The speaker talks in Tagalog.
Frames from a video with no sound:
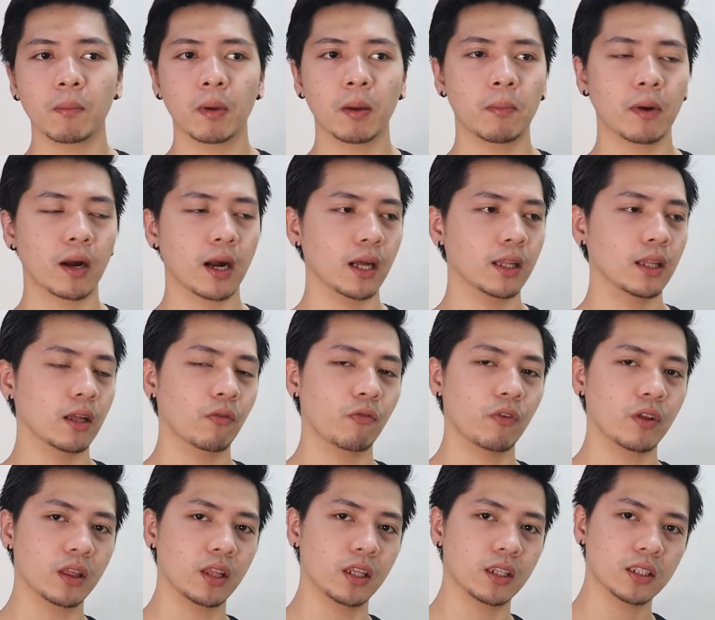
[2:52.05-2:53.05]
May magandang
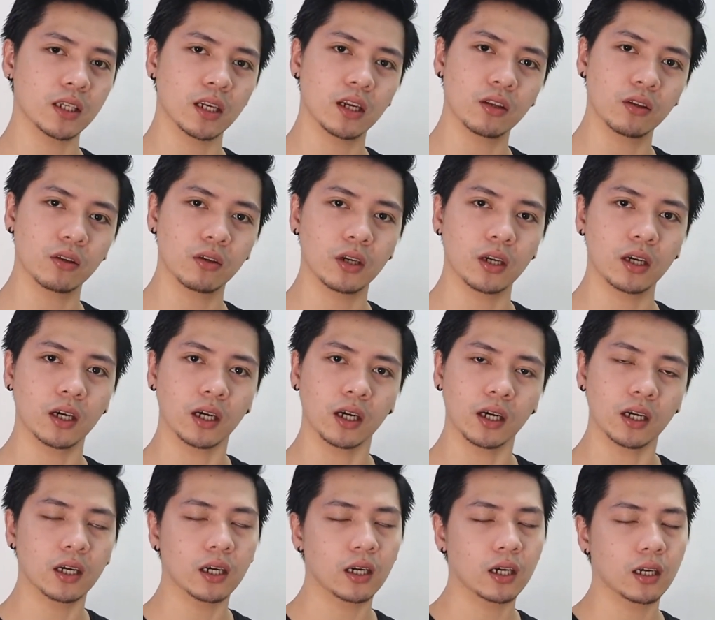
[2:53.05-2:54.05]
fit din sila dun
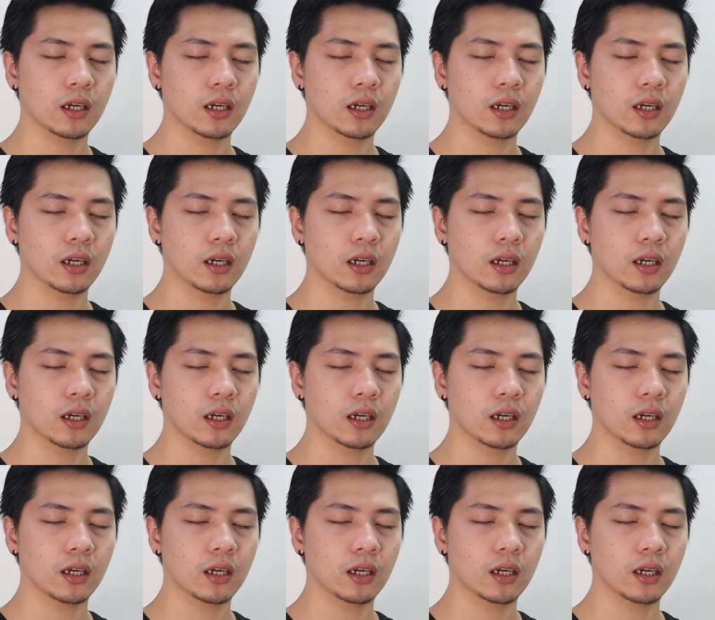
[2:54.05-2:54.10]
ng